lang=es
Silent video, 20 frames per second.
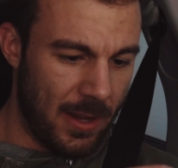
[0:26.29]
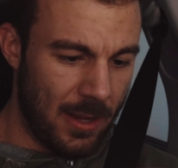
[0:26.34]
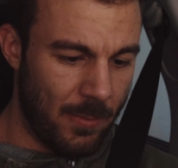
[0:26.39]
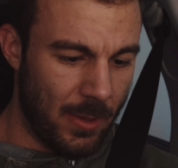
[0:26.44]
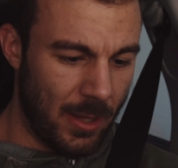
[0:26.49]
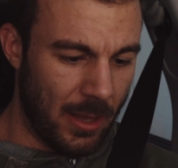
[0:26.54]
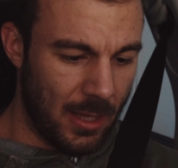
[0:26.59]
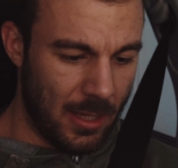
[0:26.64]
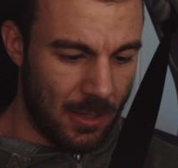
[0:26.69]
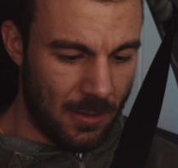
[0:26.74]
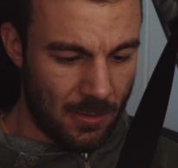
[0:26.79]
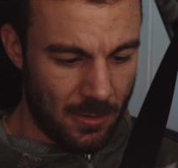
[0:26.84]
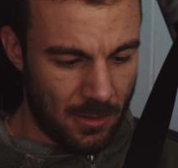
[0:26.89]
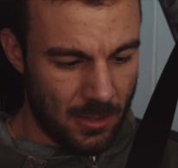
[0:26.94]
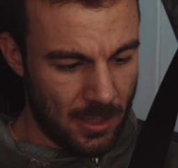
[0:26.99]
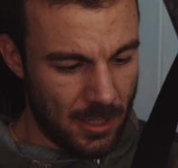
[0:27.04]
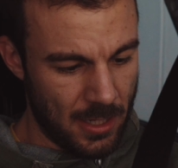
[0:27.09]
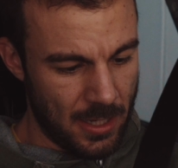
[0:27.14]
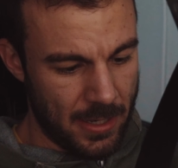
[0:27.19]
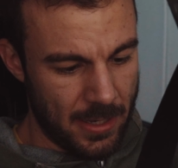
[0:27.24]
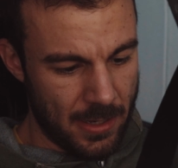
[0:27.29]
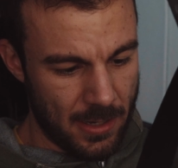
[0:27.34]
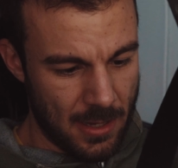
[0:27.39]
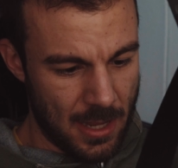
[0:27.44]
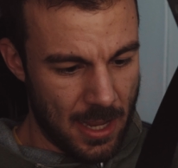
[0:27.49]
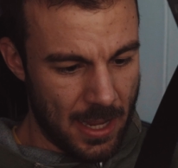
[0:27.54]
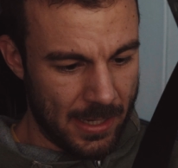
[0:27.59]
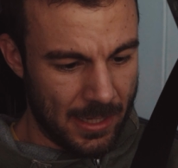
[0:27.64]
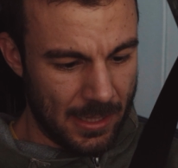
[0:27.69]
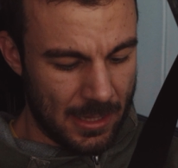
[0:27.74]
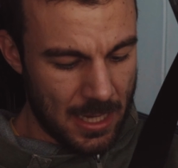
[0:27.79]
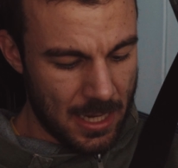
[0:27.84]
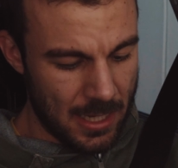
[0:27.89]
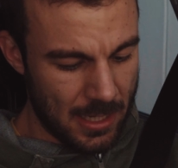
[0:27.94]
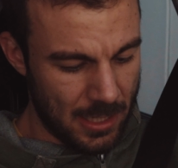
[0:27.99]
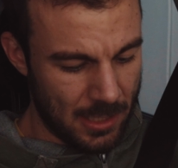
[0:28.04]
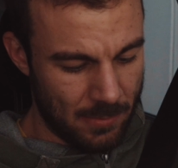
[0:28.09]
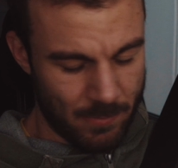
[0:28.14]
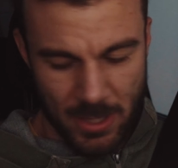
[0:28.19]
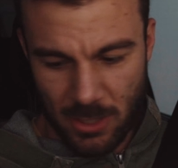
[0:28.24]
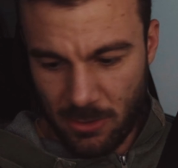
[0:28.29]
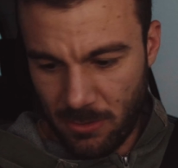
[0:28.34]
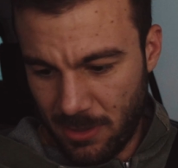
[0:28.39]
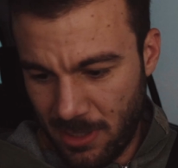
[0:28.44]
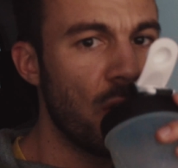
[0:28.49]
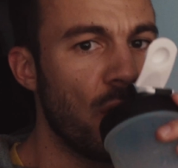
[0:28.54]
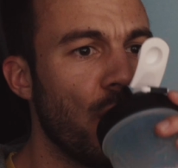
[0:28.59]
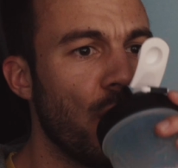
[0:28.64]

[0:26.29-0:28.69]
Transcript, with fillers: GPC y agitar y espero